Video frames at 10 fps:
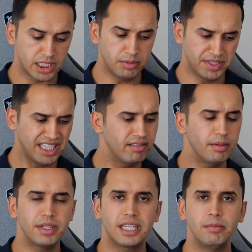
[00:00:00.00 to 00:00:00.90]
Şimdi seviye
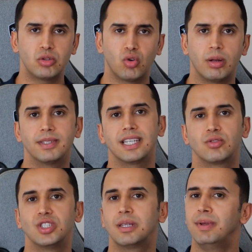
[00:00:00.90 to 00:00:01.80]
1 kimlik doğrulaması az
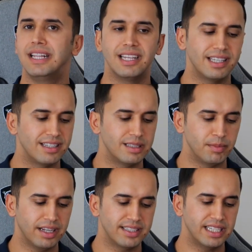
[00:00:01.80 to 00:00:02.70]
önceki bilgileri girdiğim
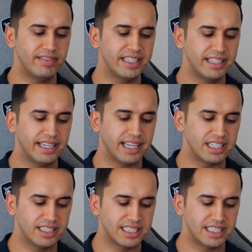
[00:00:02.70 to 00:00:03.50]
yer. Seviye 2'ye geleceğiz.